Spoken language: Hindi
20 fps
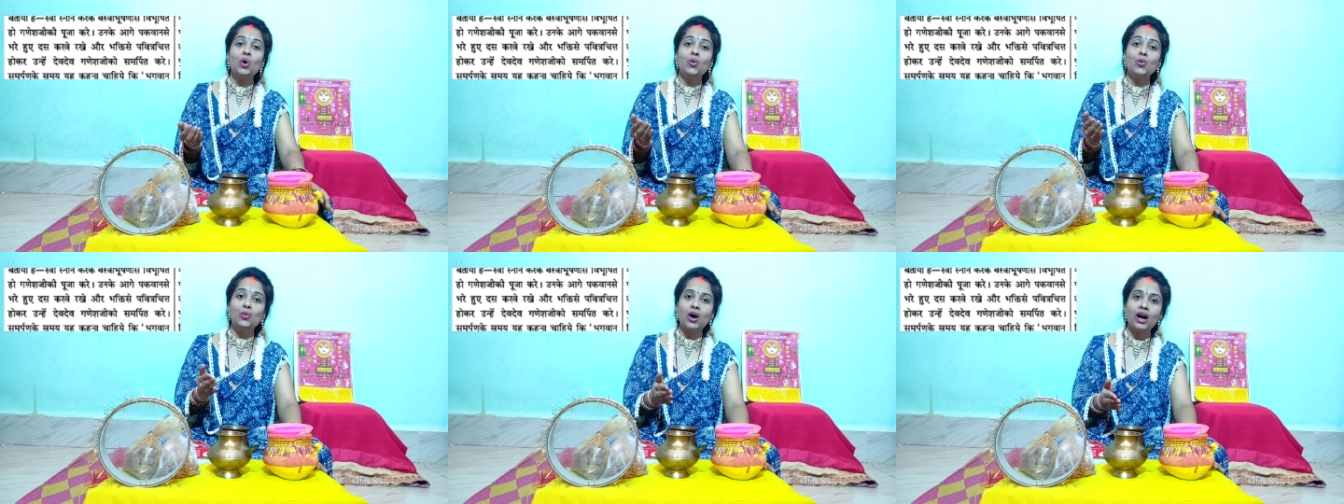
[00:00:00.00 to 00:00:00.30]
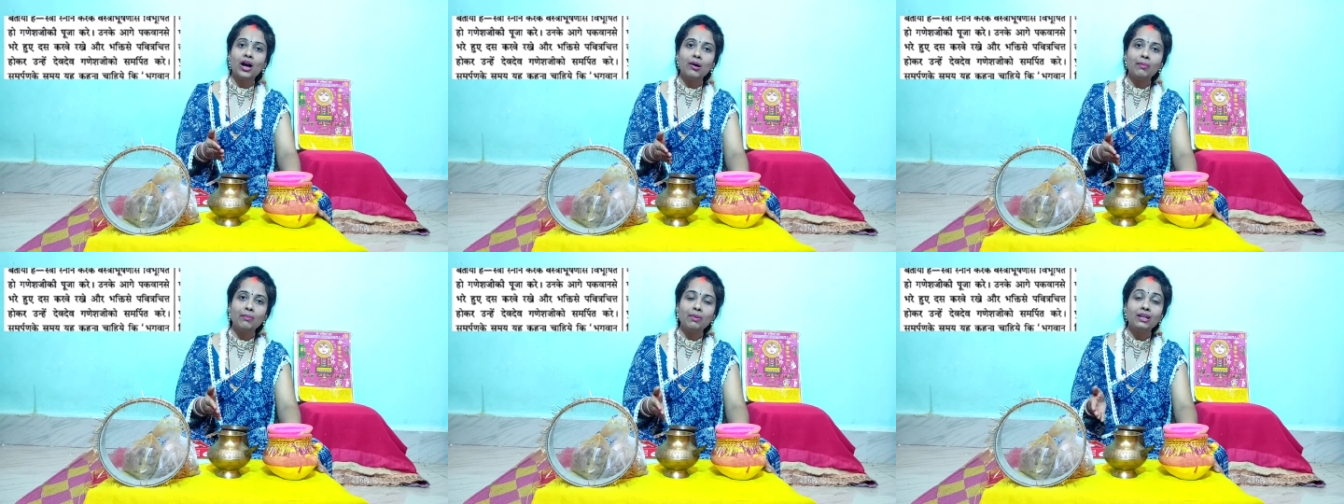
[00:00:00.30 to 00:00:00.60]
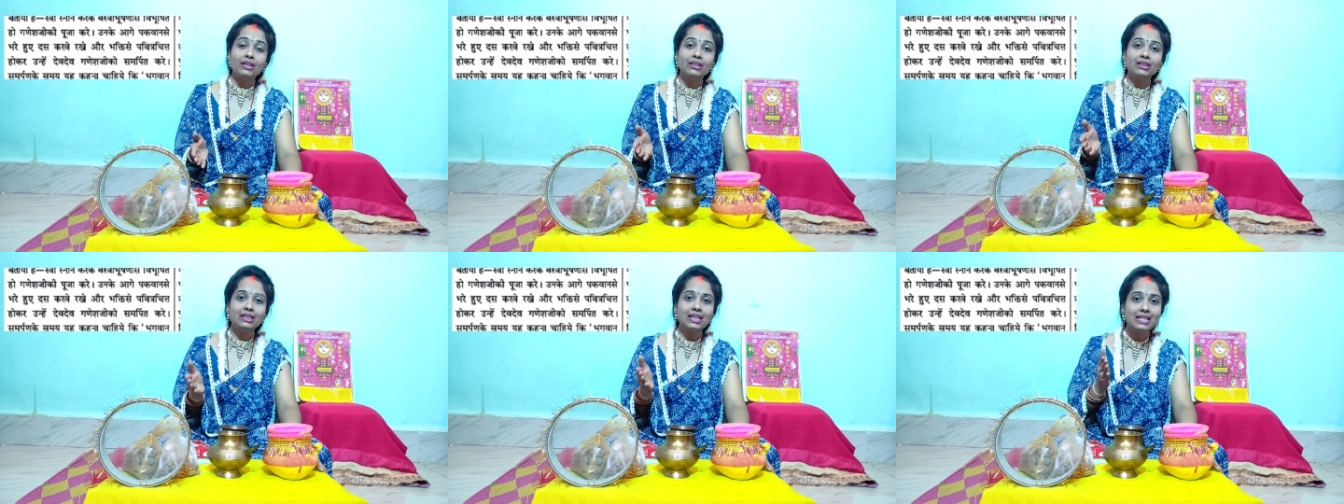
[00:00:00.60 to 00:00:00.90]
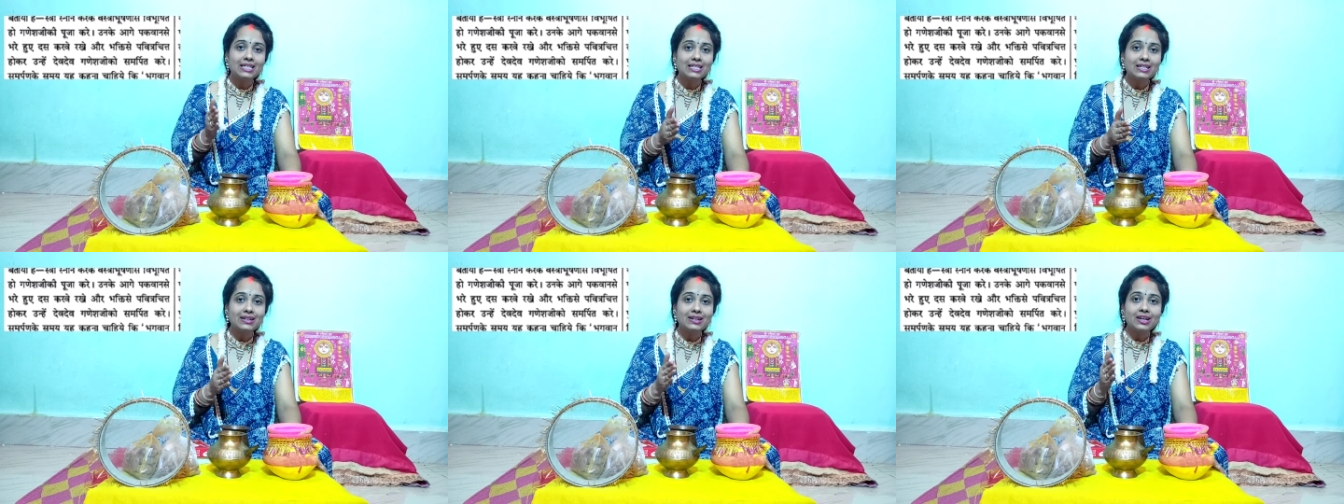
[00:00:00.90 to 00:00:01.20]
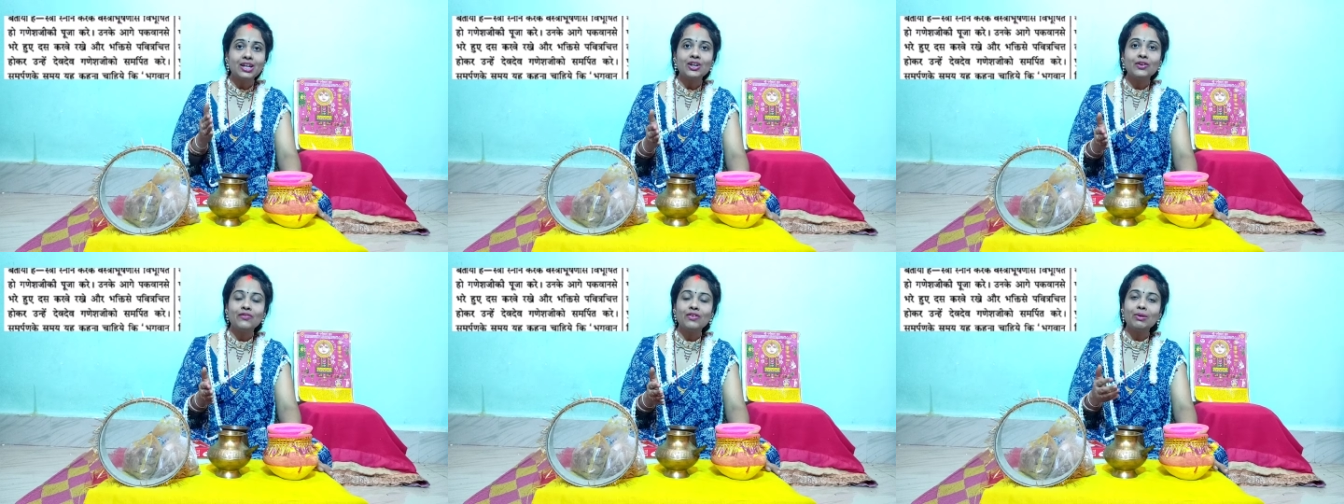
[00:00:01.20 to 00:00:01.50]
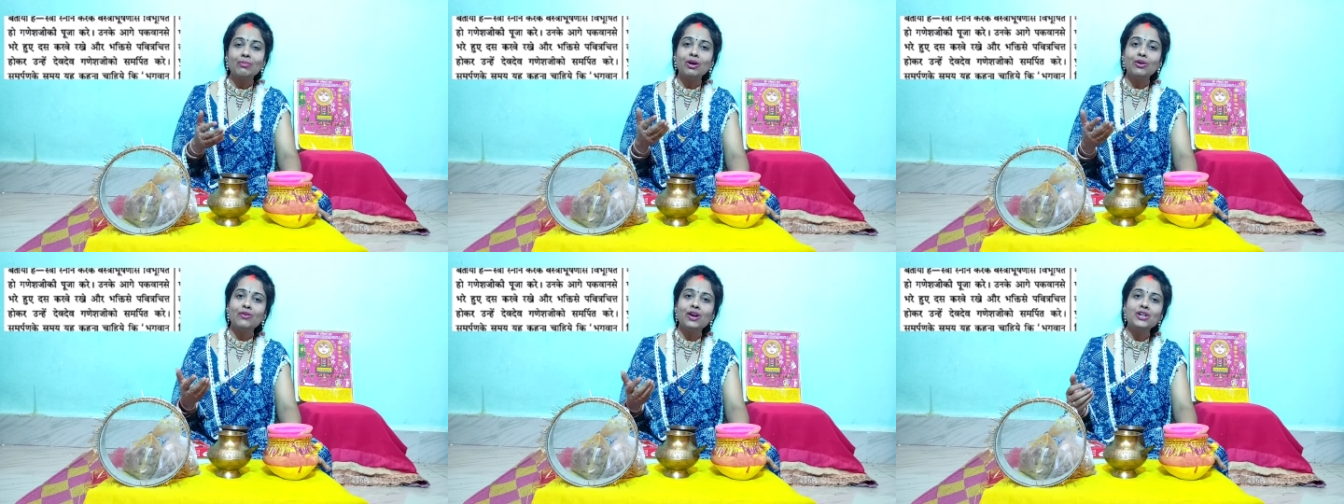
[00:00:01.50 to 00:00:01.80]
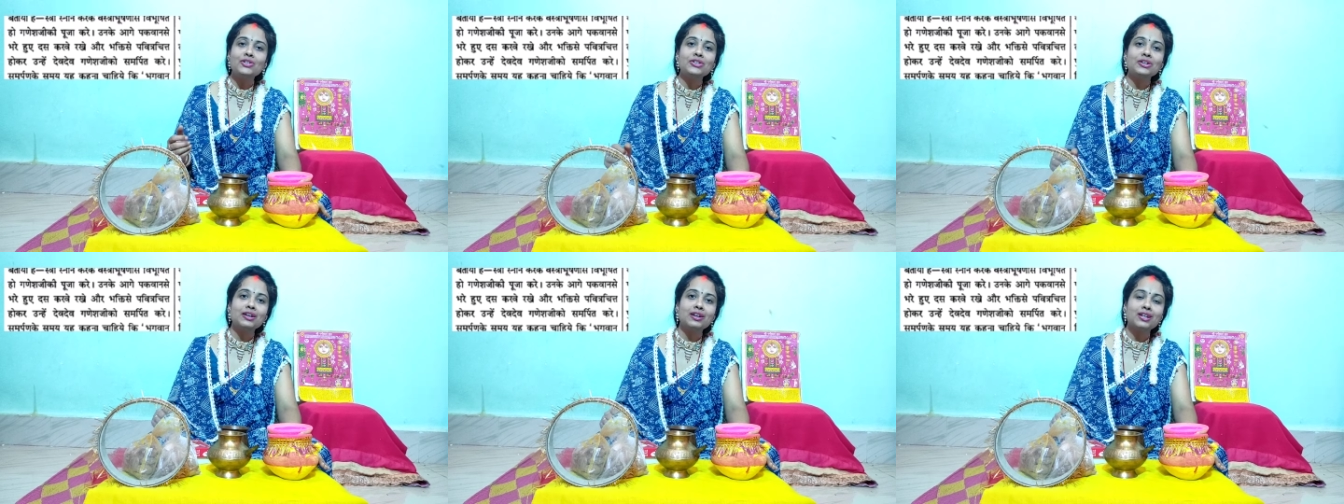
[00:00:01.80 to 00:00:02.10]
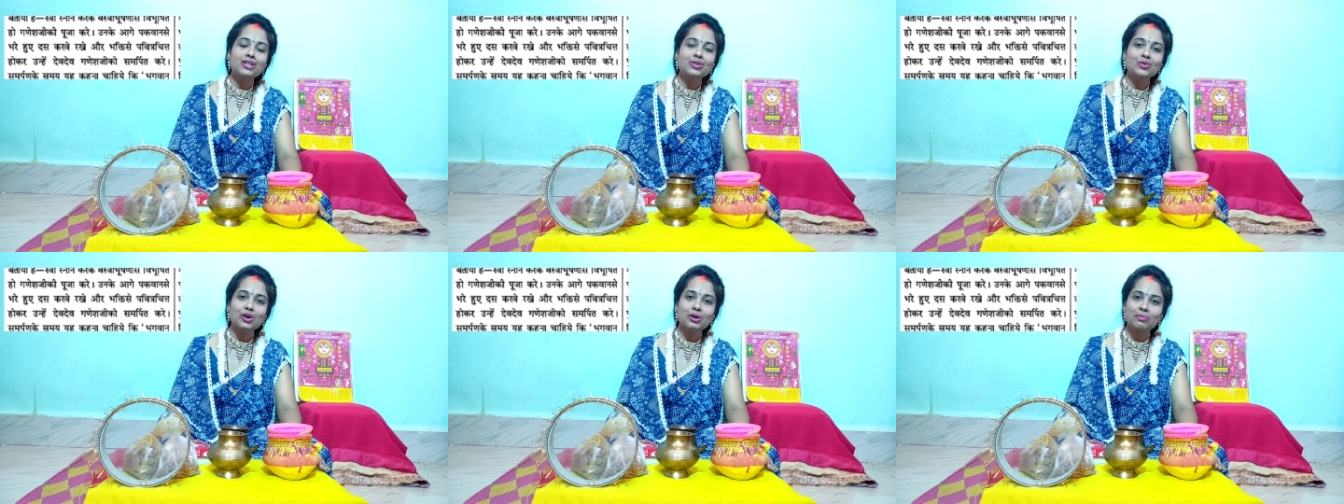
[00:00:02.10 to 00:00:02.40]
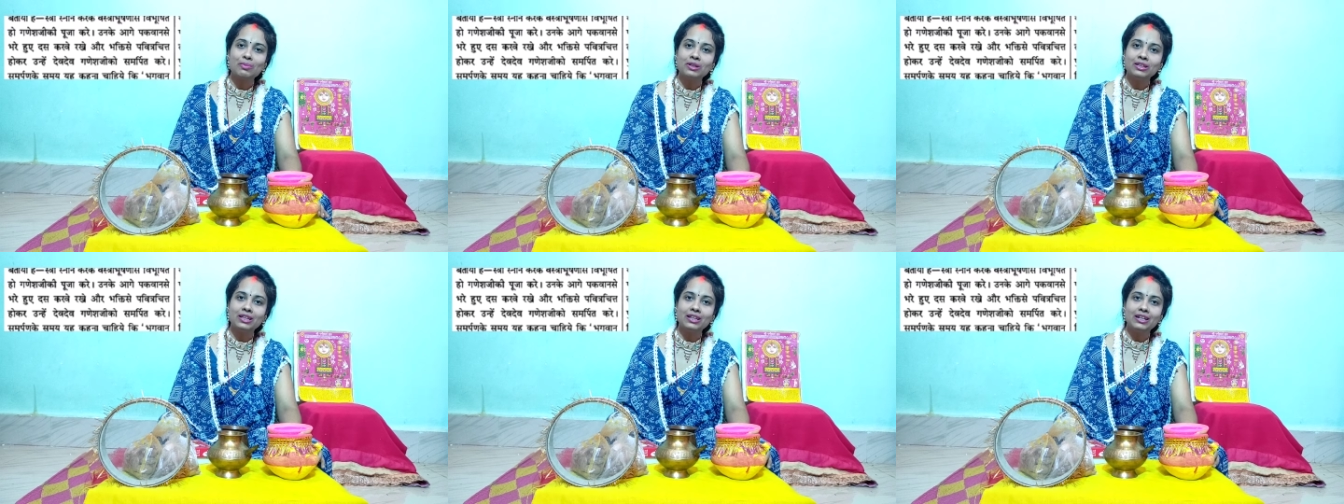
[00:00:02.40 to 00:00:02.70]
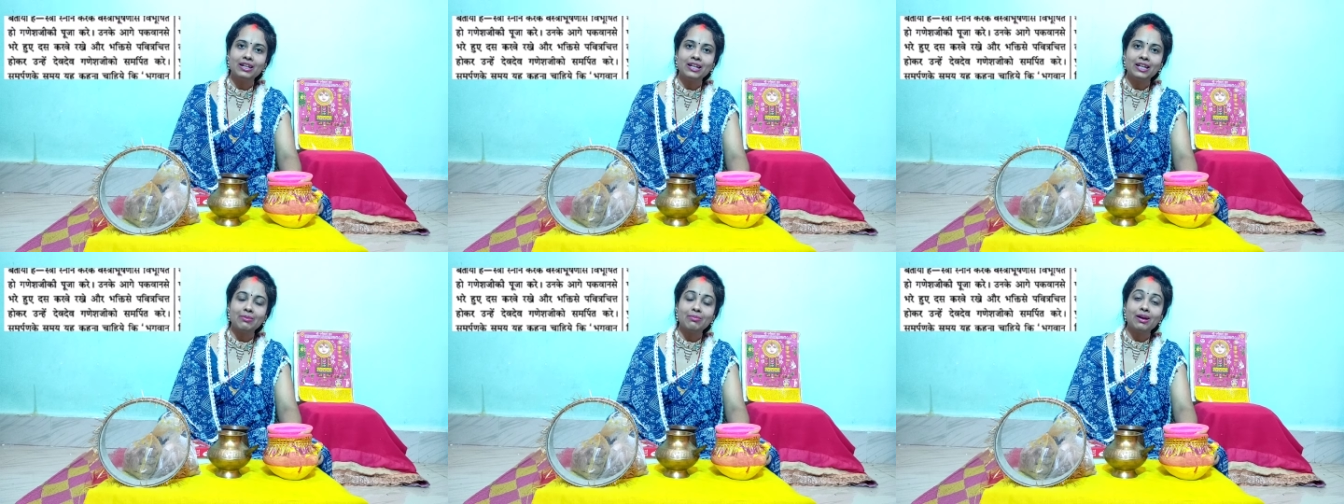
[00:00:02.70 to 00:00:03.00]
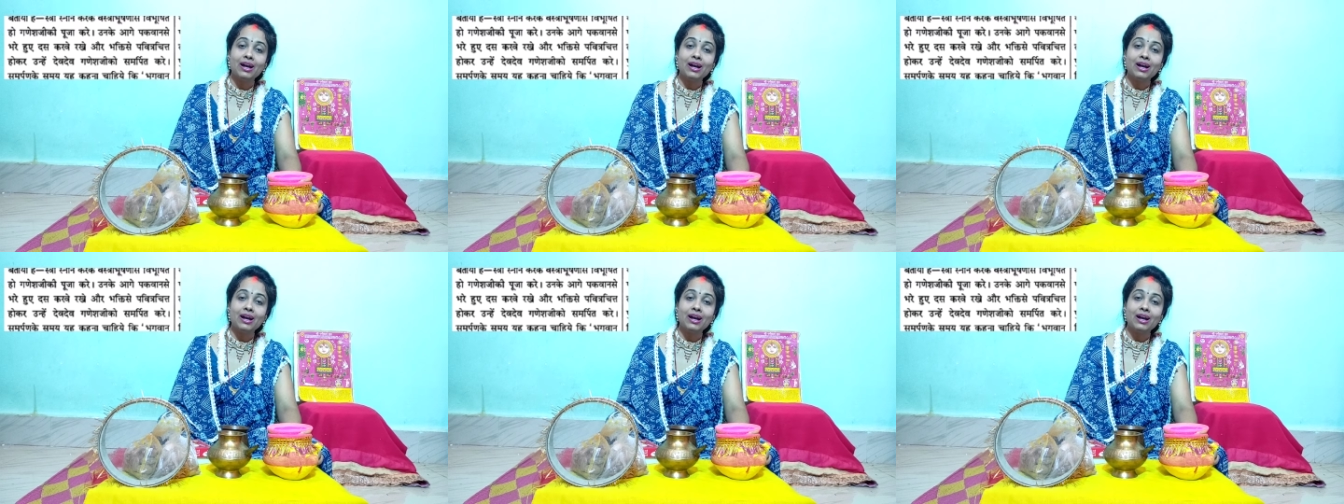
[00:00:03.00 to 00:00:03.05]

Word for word: वहां पर दस करवे भगवान श्री गणेश को अर्पित करने के